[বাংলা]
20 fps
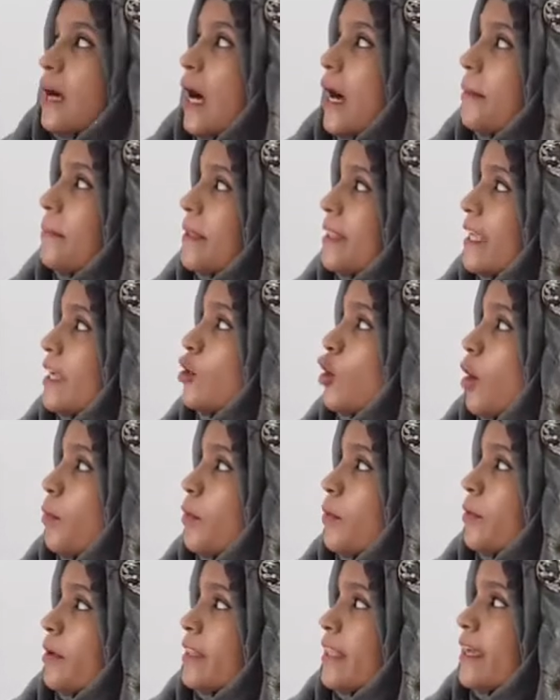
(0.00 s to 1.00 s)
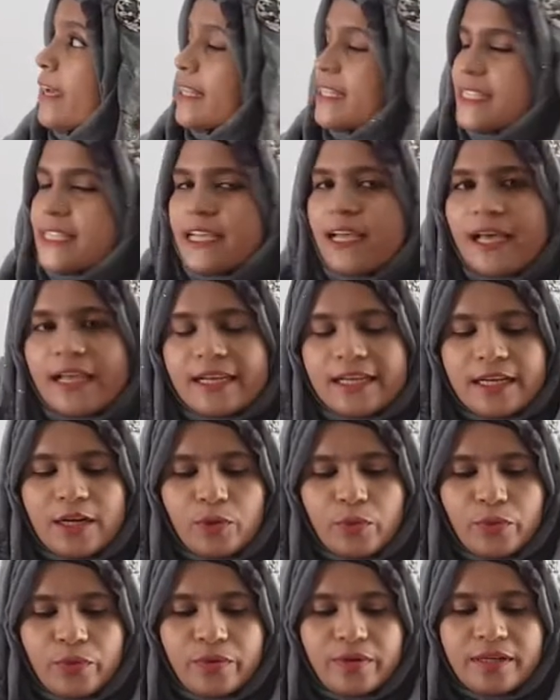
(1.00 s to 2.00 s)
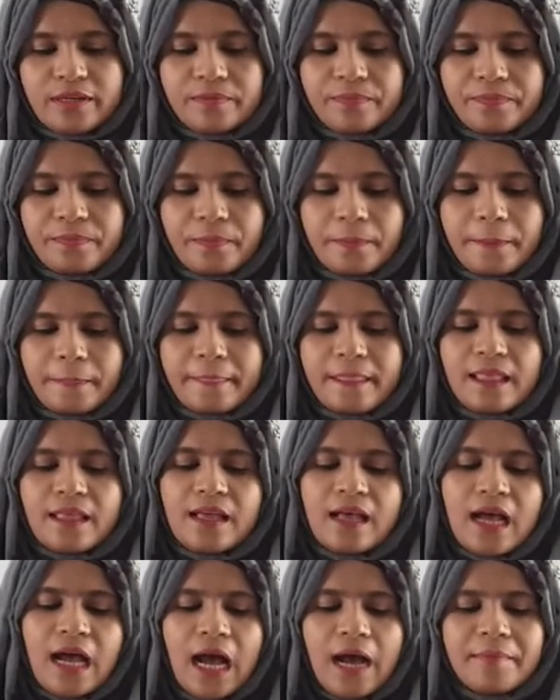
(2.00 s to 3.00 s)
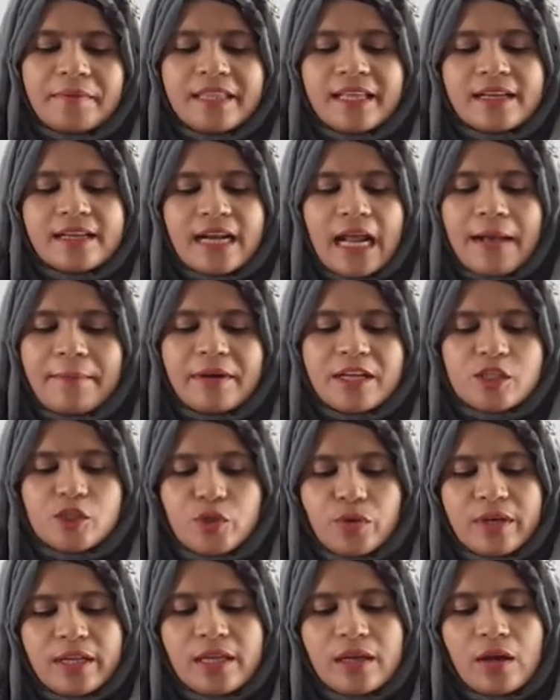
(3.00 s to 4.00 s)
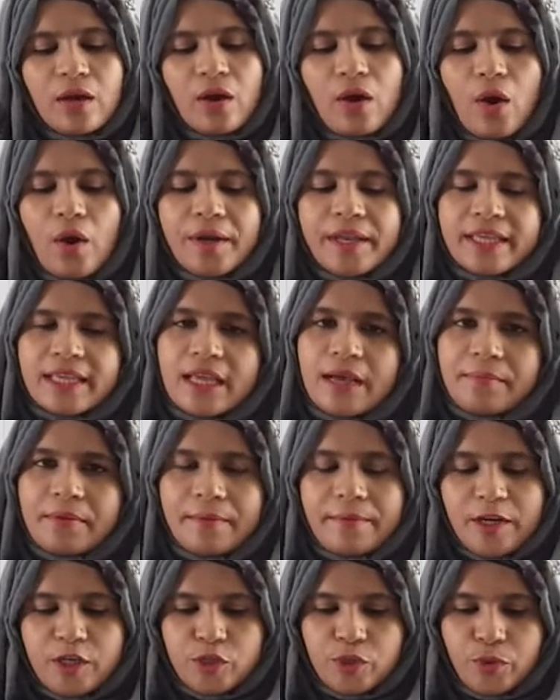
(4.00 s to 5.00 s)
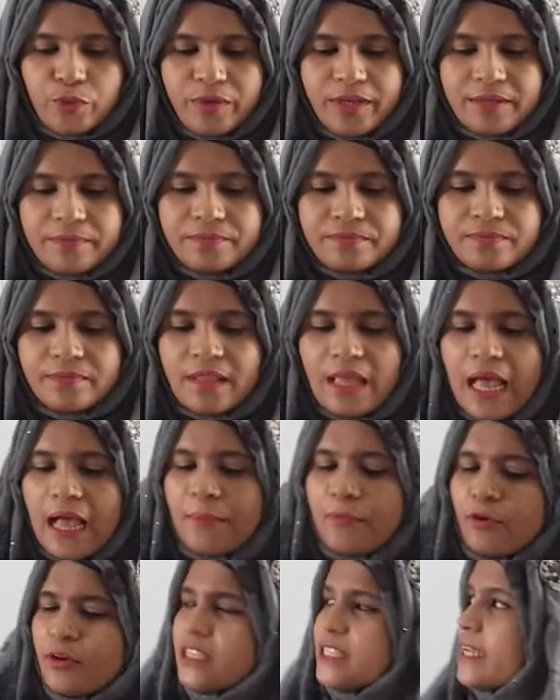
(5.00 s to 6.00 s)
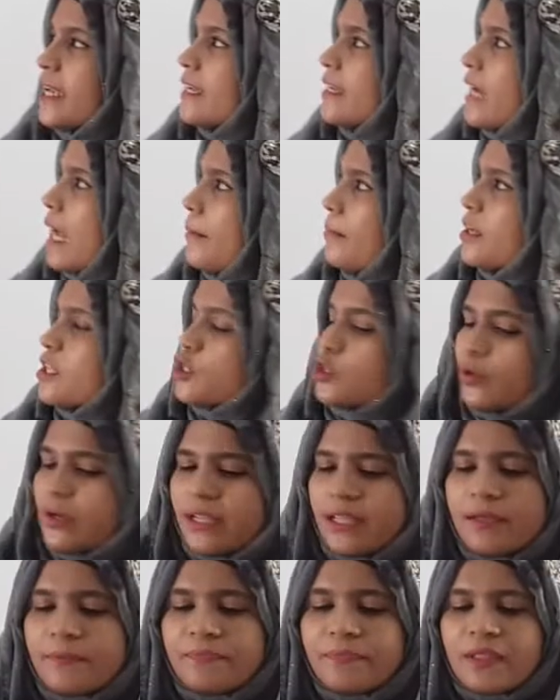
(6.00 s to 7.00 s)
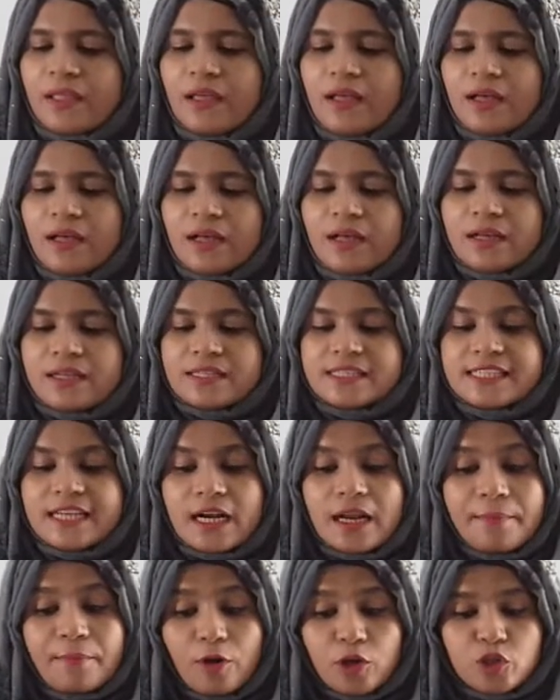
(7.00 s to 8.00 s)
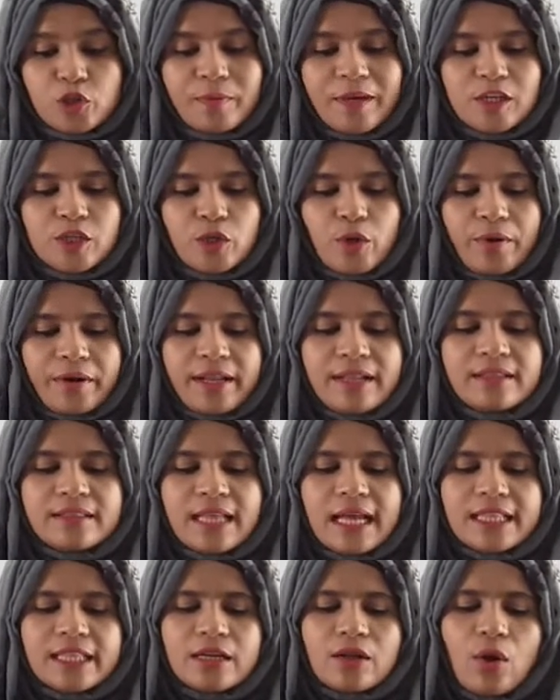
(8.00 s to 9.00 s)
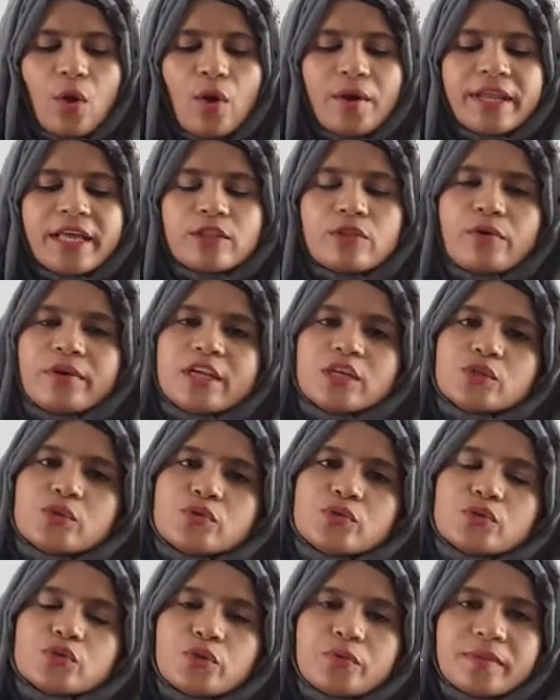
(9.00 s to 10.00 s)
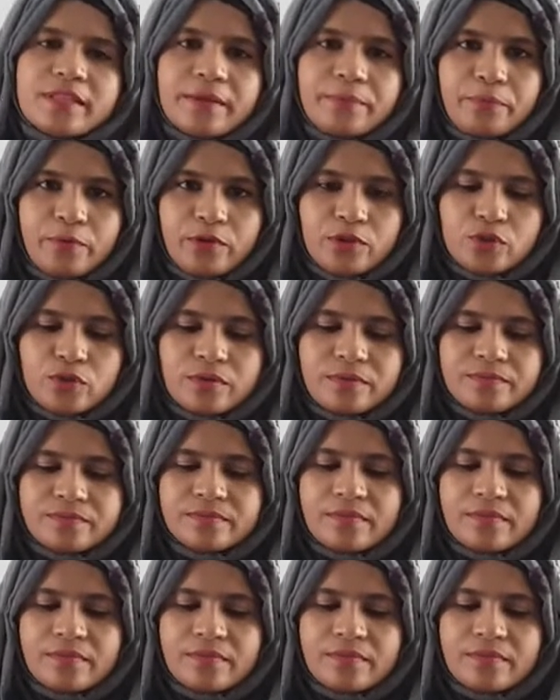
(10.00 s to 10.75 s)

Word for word: আমাদের নবম অধ্যায় আছে এলাকার উন্নয়ন আমাদের গ্রামাঞ্চলে অনেকে আমরা বাস করি এবং সেই গ্রামাঞ্চলে যারা বসবাস করেন তাদের অনেক ধরনের সুযোগ সুবিধা প্রয়োজন